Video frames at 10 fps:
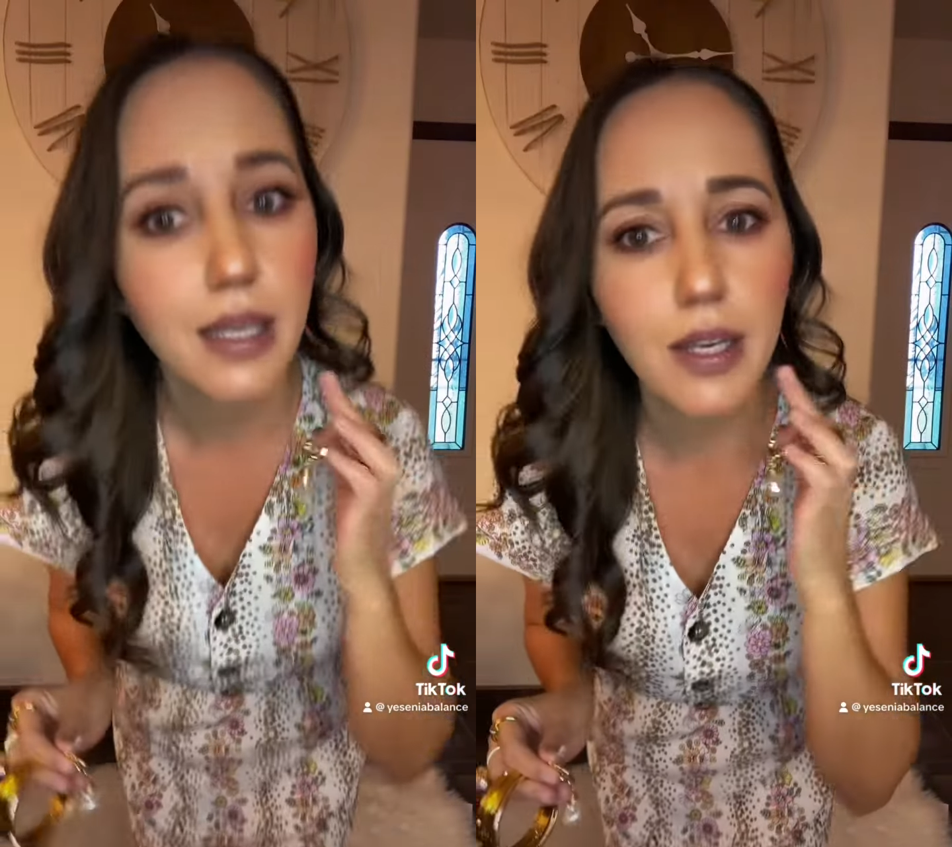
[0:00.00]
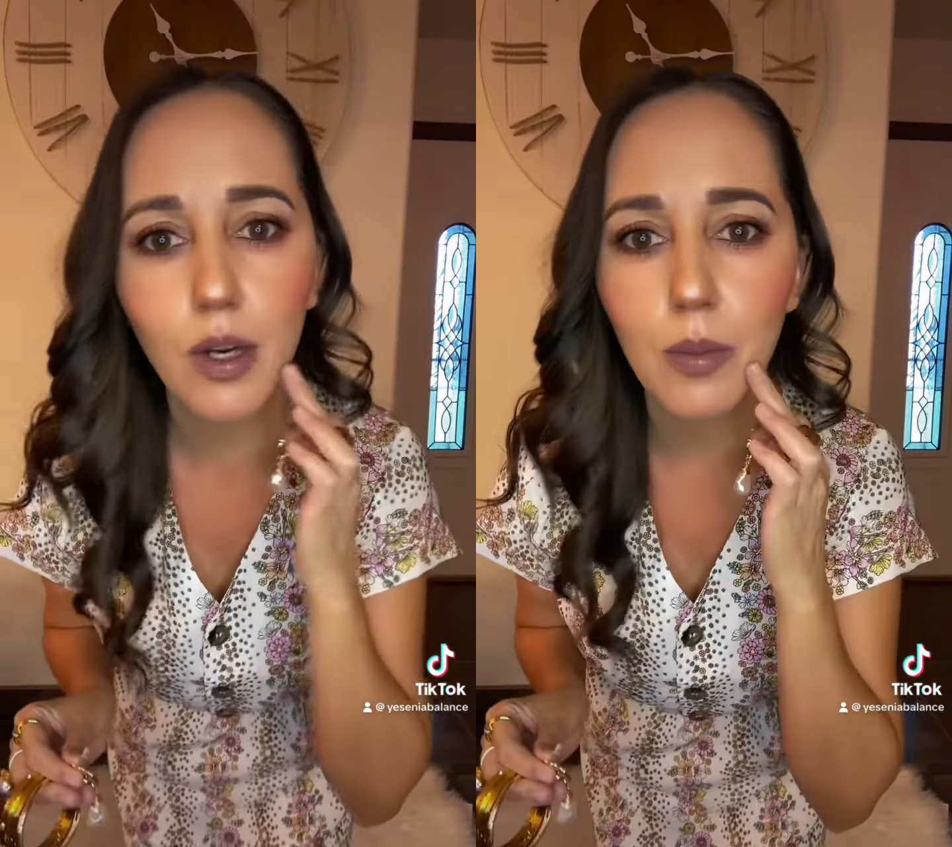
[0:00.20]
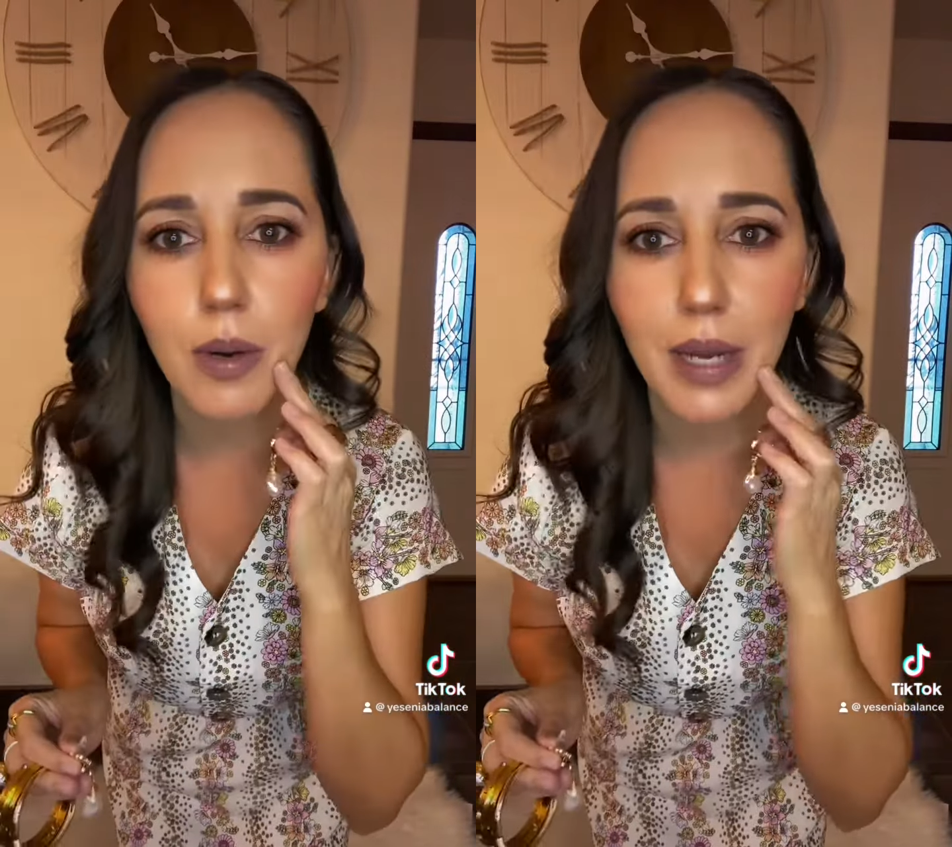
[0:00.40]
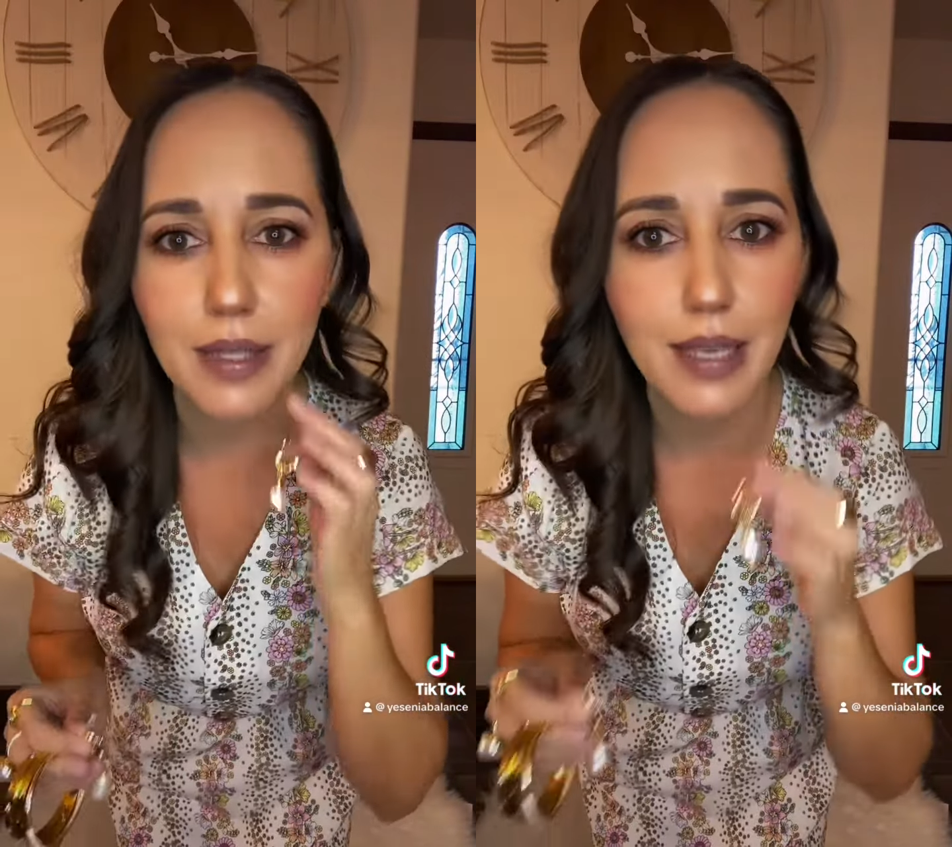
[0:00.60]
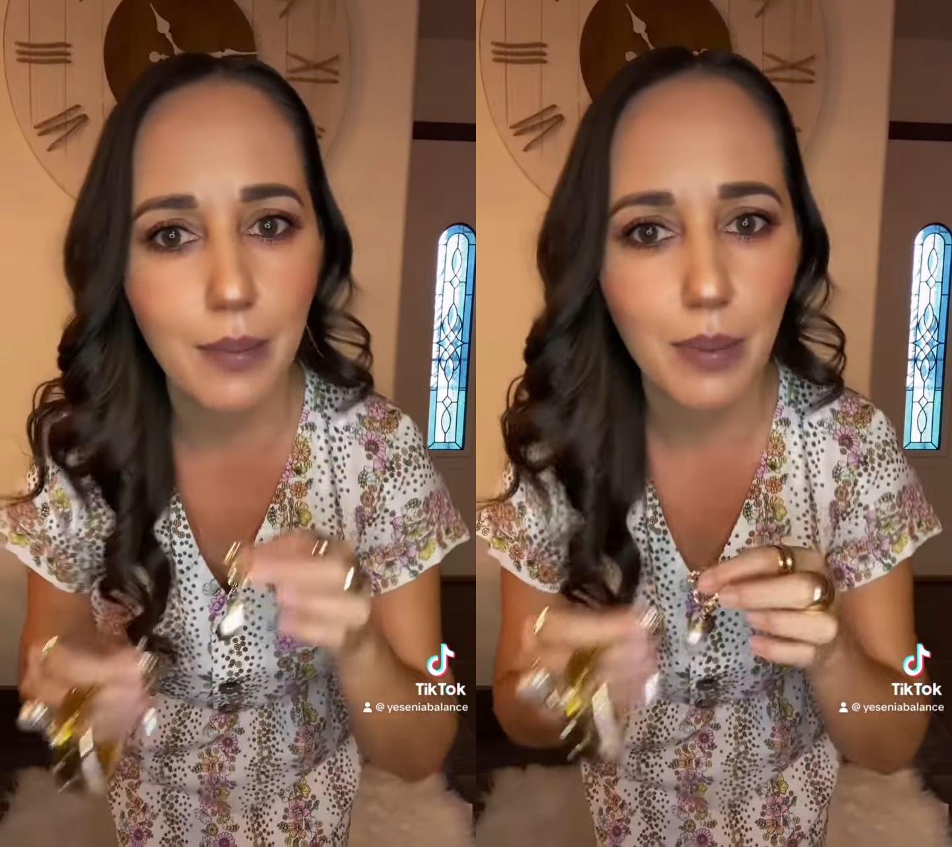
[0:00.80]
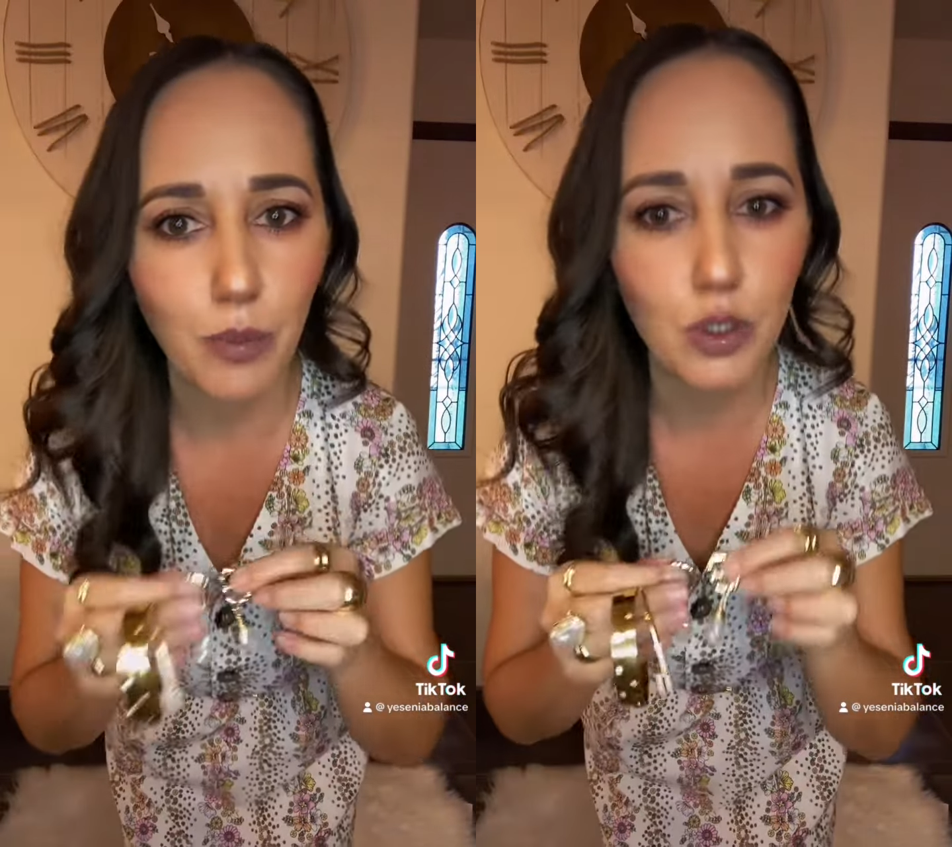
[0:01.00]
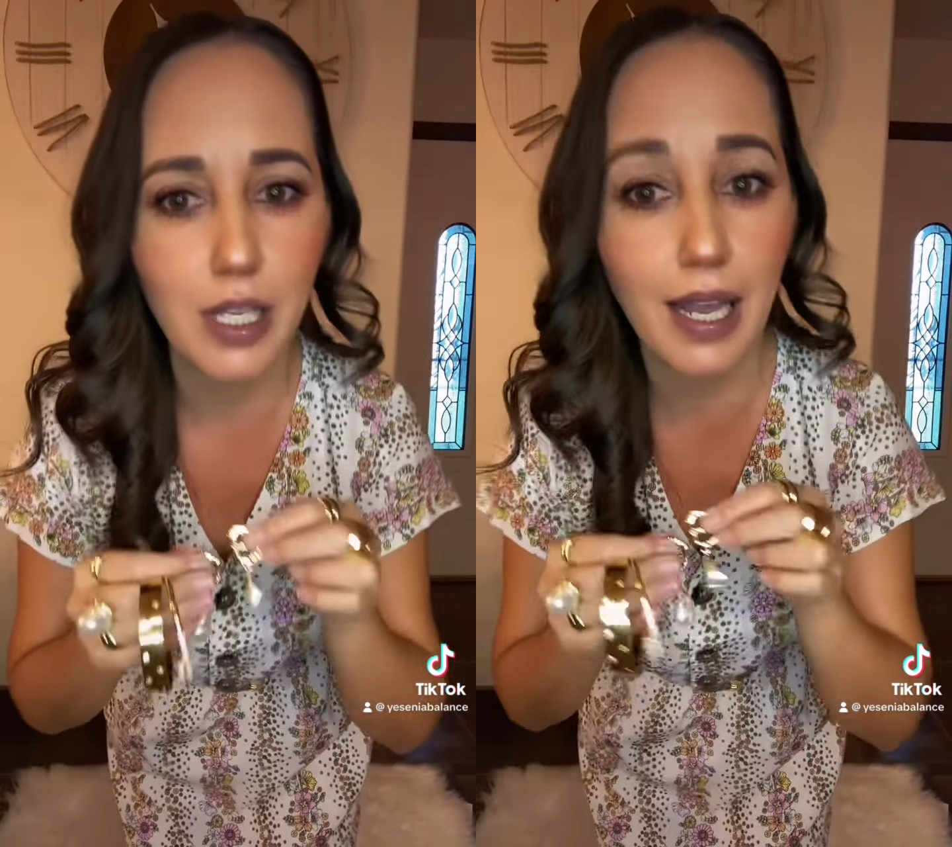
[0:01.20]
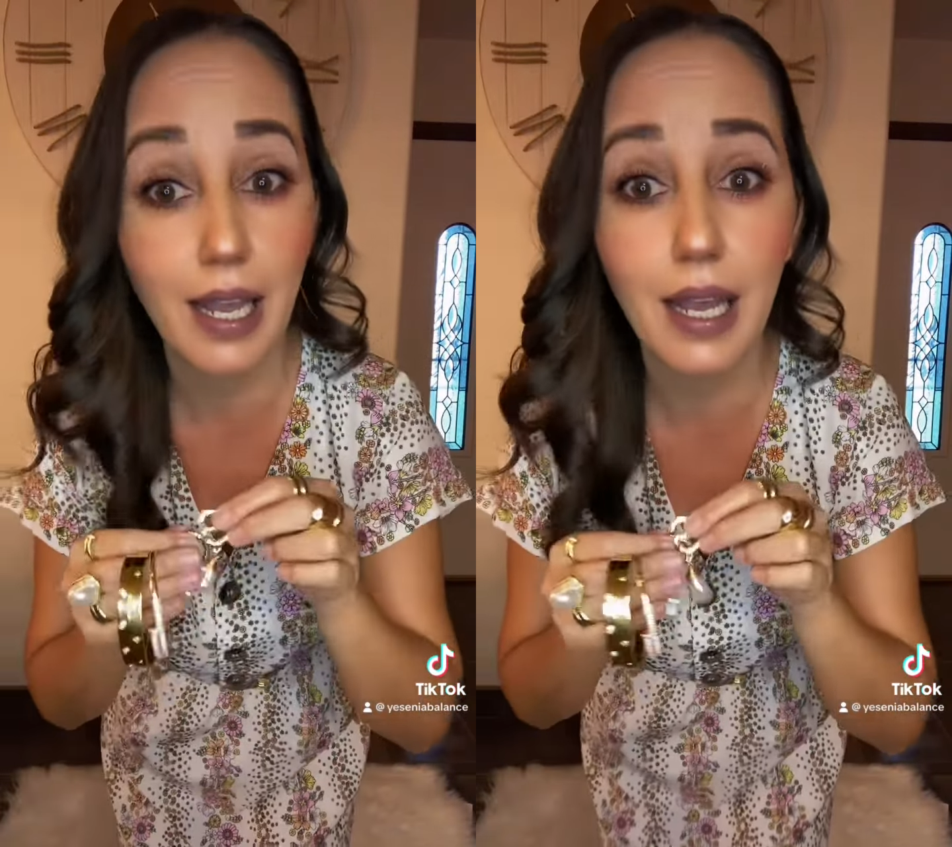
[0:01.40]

y como ven ya me puse